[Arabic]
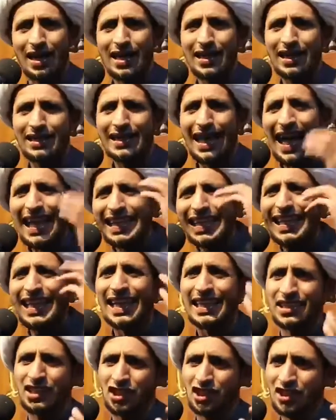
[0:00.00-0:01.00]
هذا
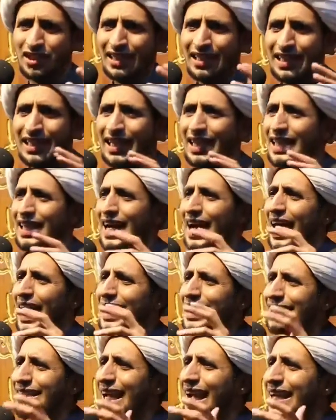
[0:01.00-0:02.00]
تأدلج اذا
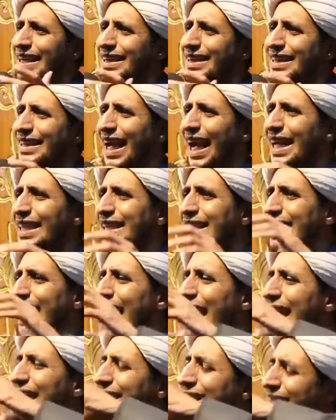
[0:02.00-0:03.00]
اريد اثر علي
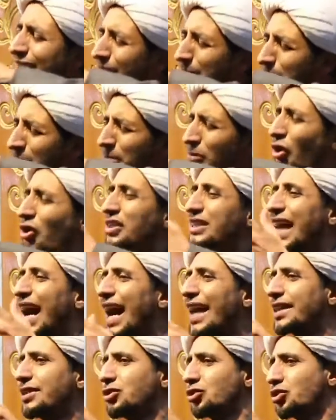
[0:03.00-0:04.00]
اثر
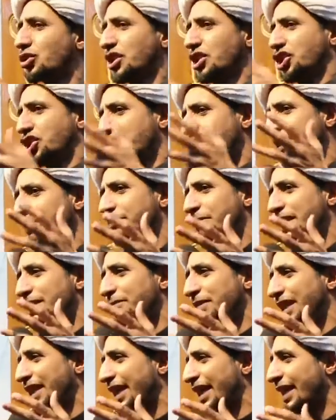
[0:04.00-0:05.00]
بمقدار يجوز
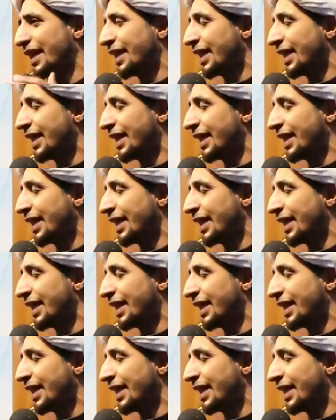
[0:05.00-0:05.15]
20%